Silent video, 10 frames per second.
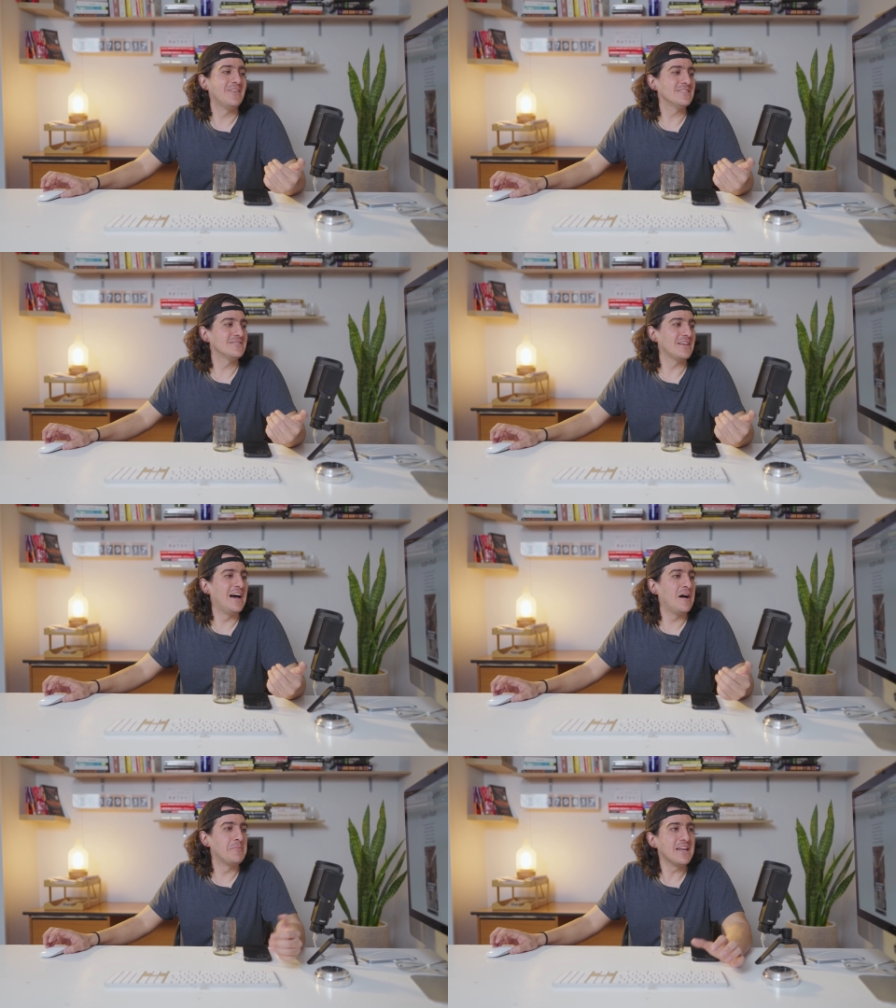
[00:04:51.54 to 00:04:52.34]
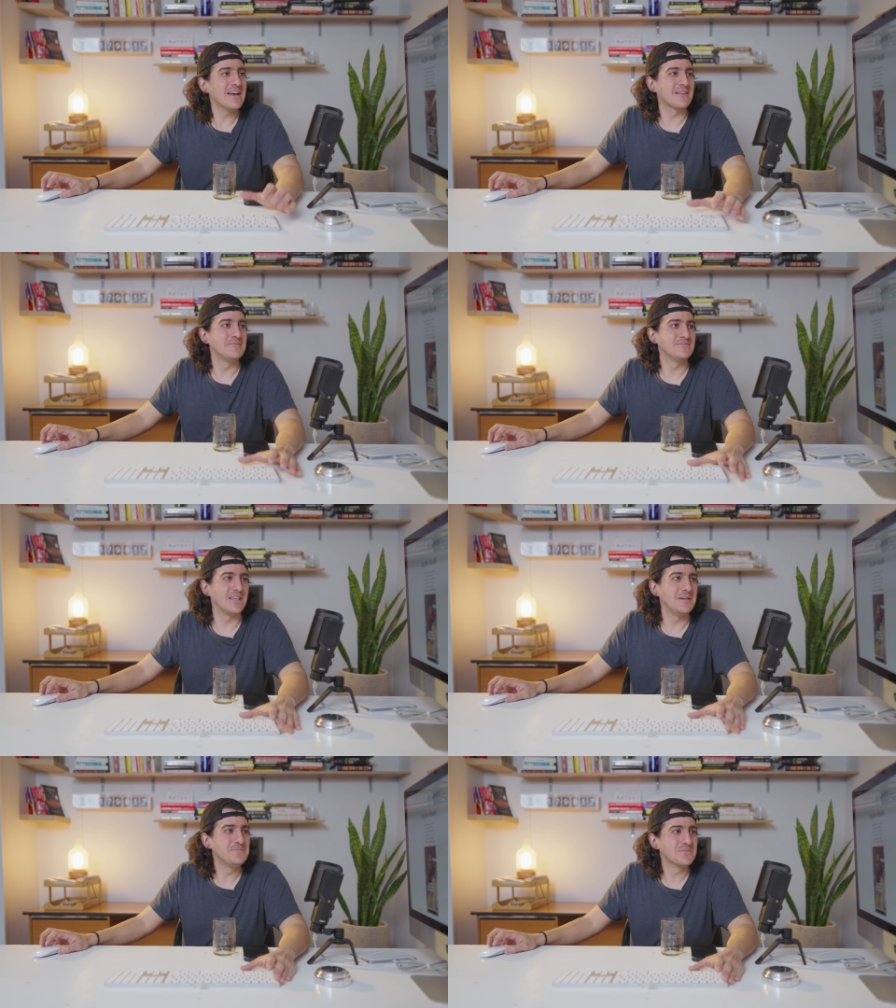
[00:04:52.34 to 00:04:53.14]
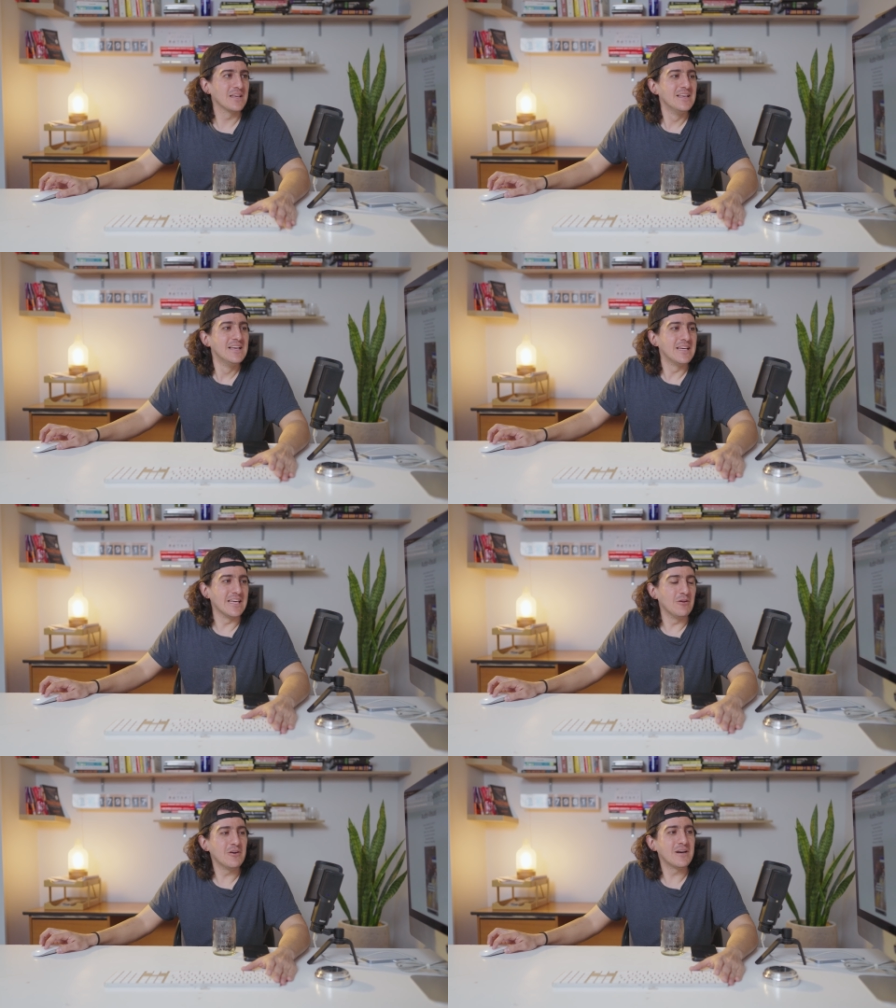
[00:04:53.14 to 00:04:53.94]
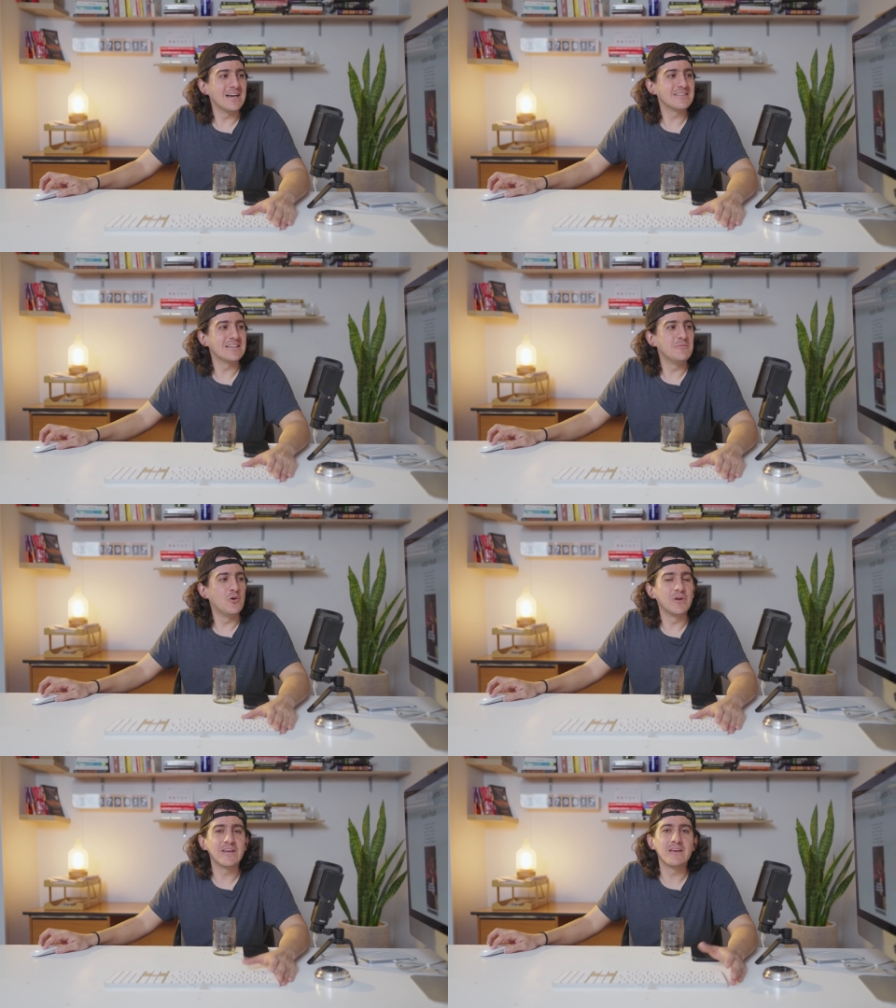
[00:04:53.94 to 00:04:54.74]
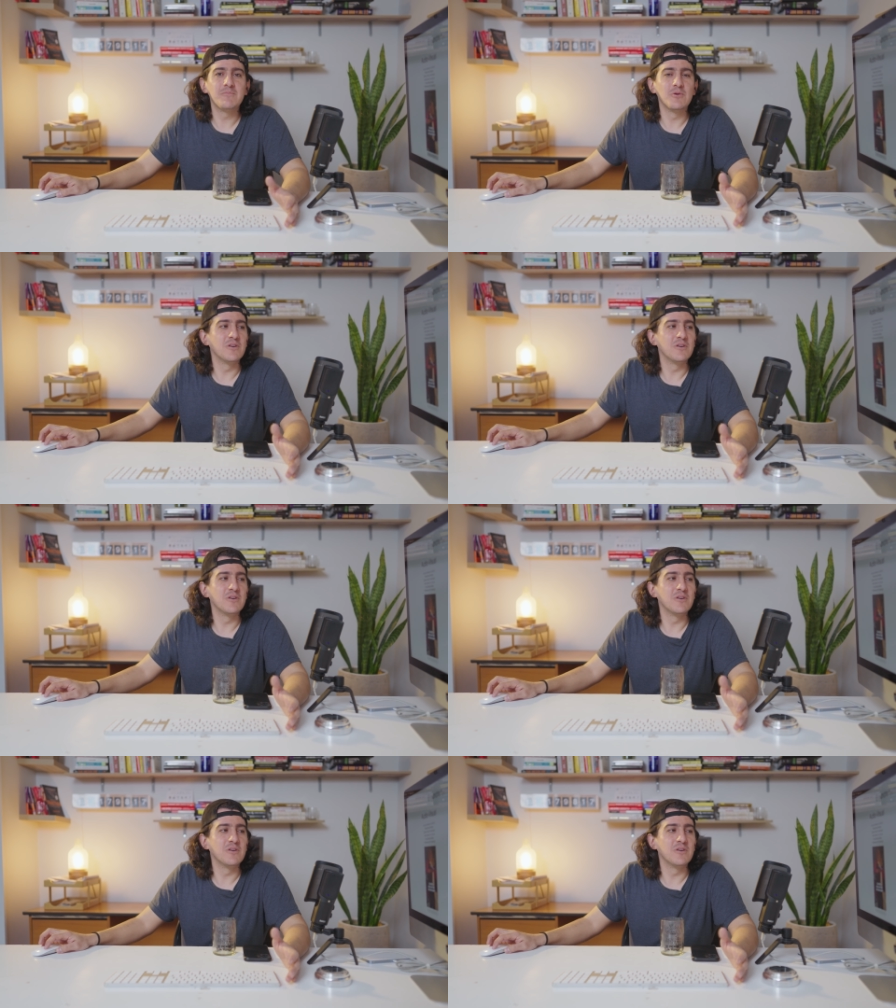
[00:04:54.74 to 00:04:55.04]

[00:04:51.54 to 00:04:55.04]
vas a mirar, ¿ya? Y luego acá tenemos un ejemplo